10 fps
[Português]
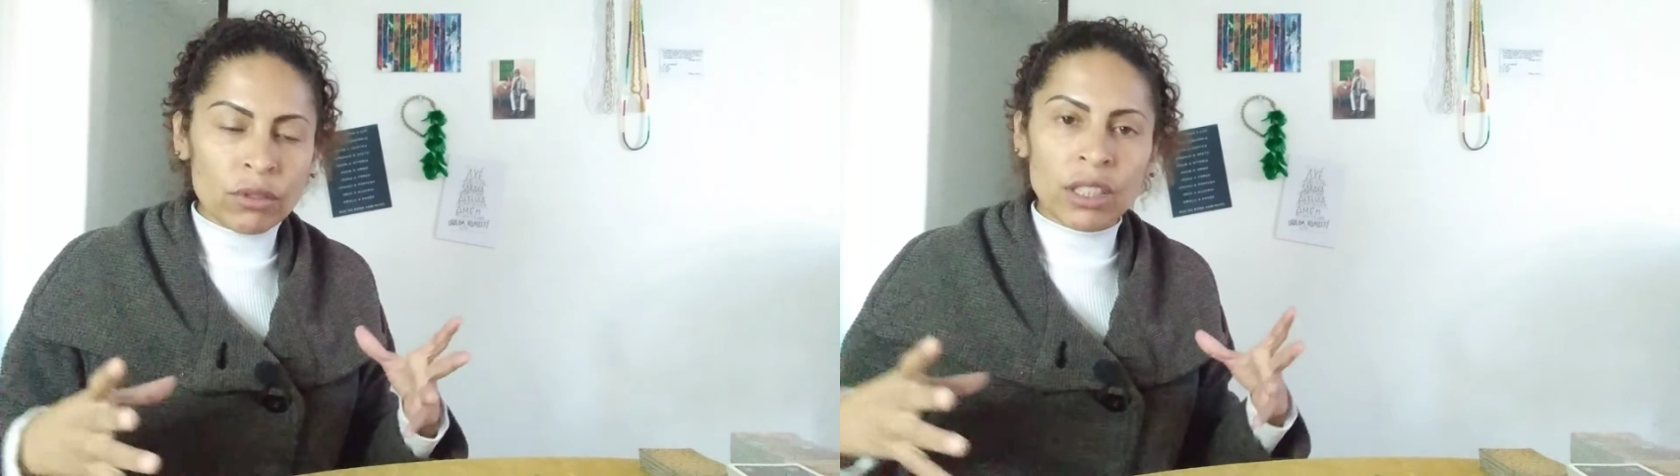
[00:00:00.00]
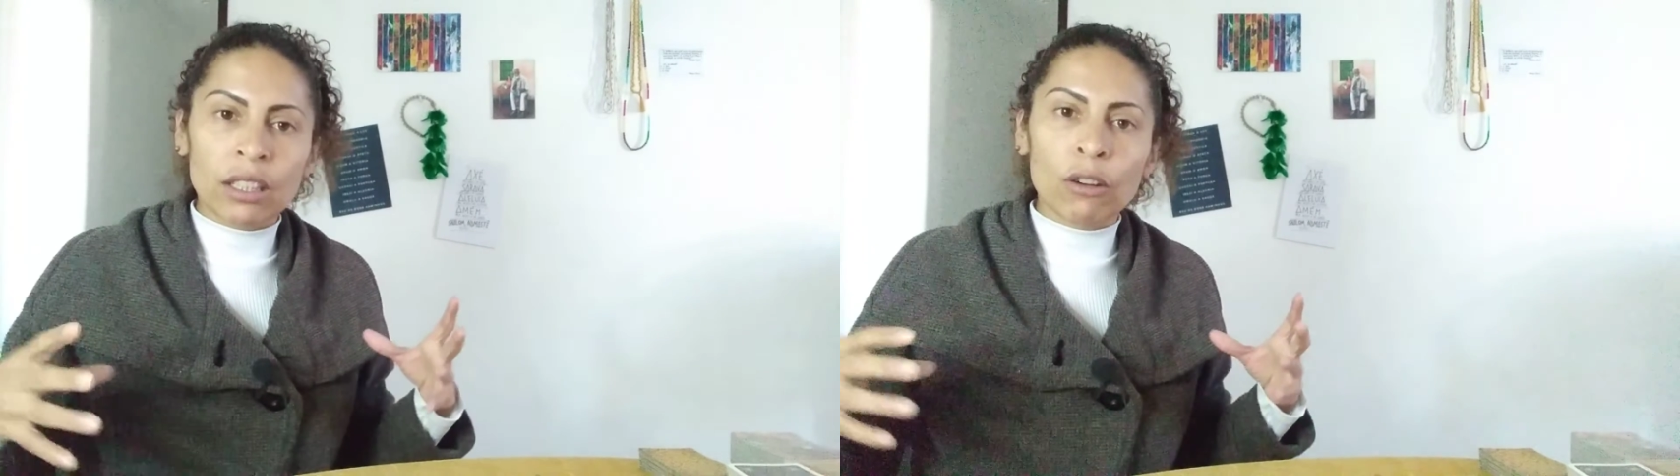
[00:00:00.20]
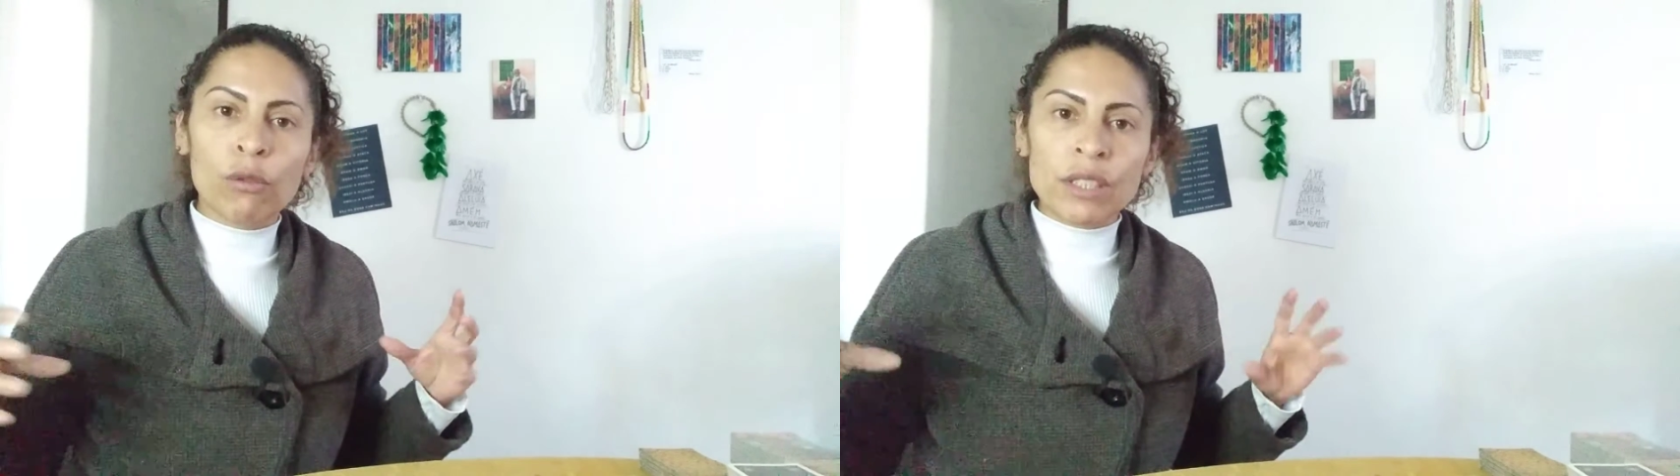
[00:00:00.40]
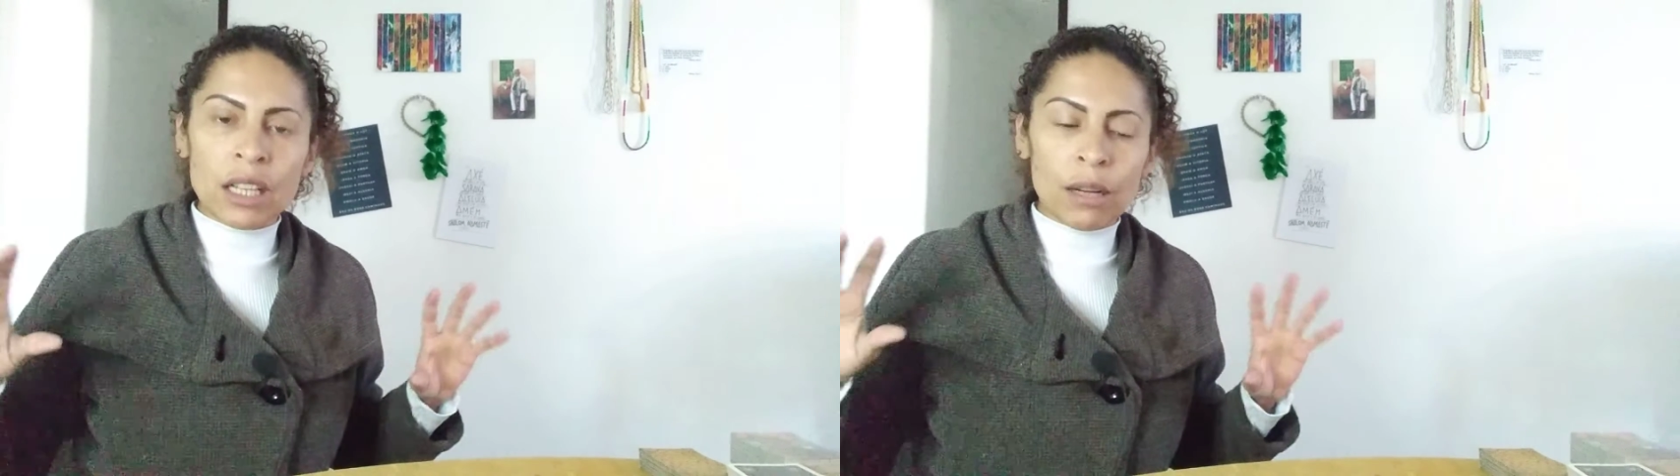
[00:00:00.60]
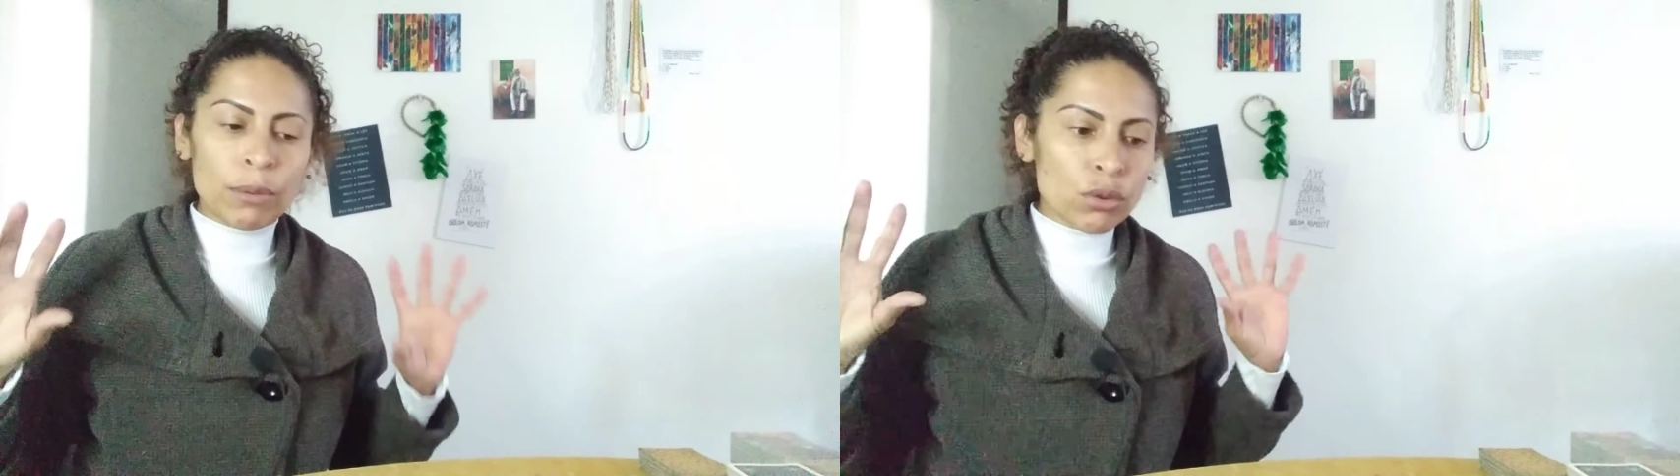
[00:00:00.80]
sentar e
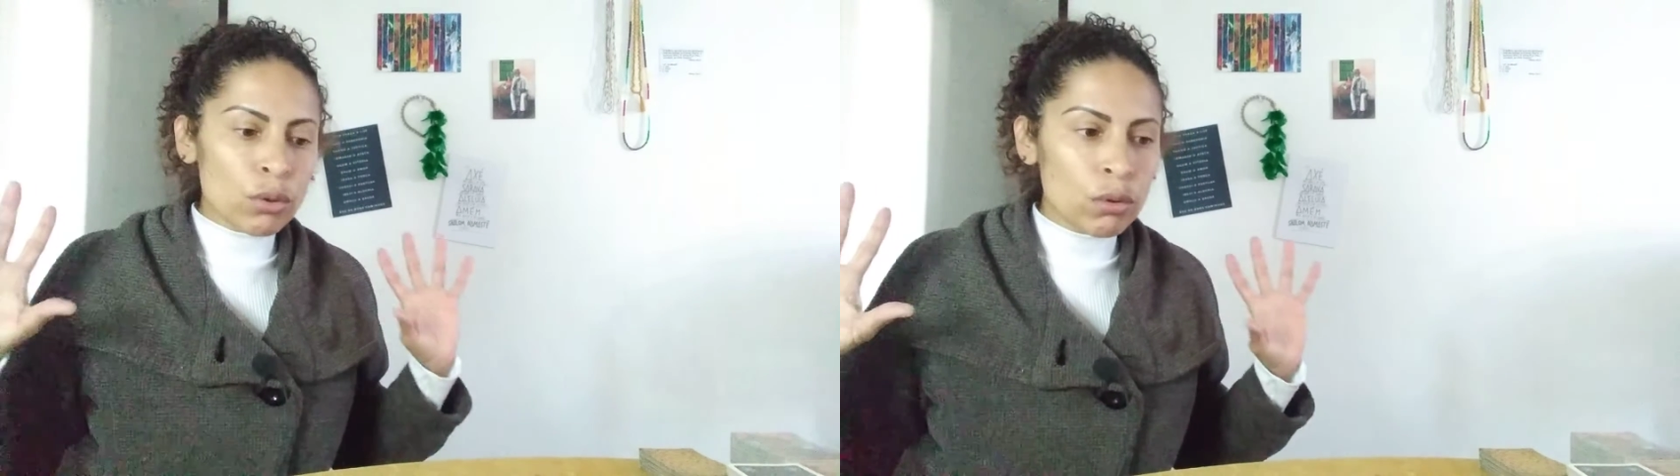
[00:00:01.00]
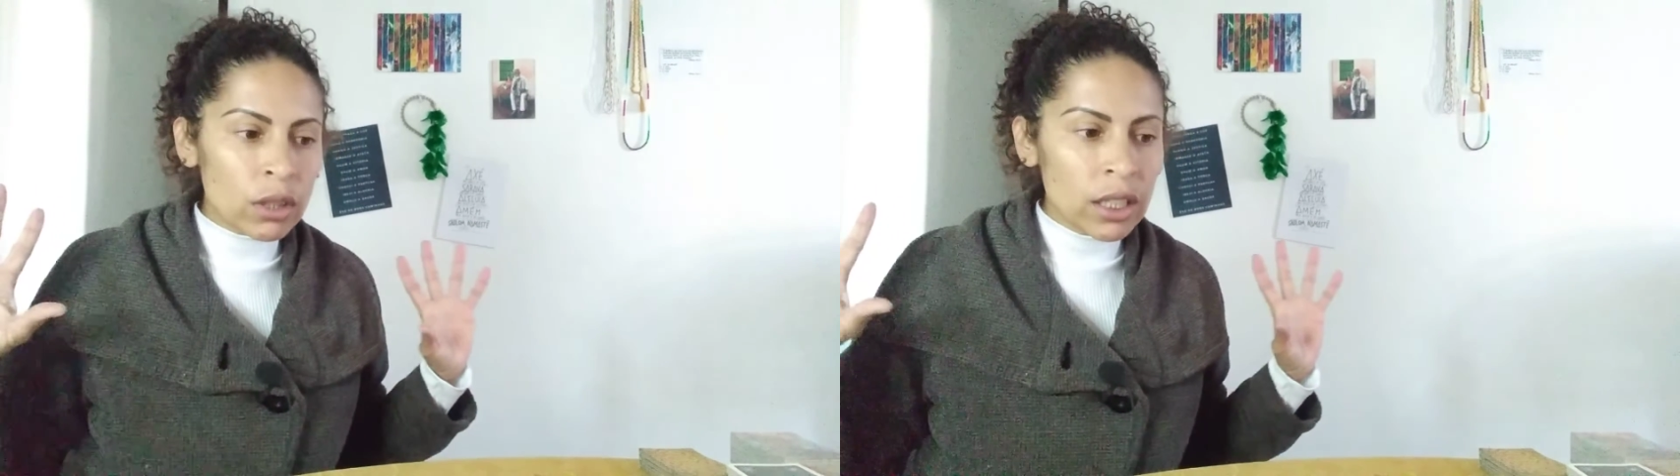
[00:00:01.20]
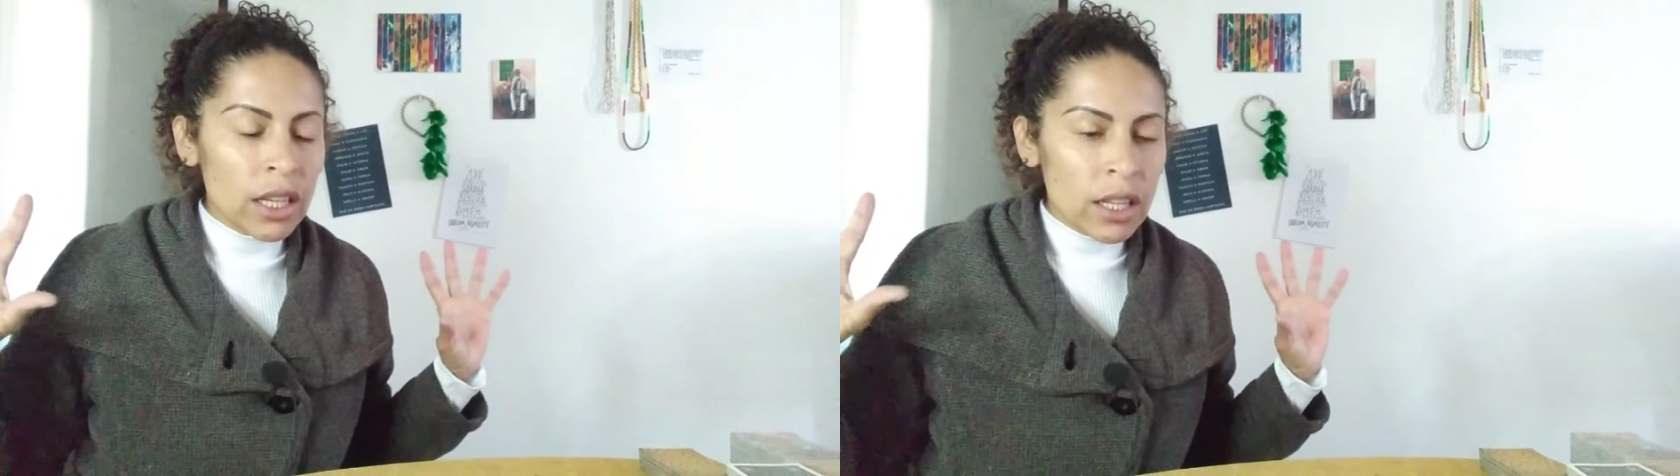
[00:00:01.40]
conversar com a pessoa,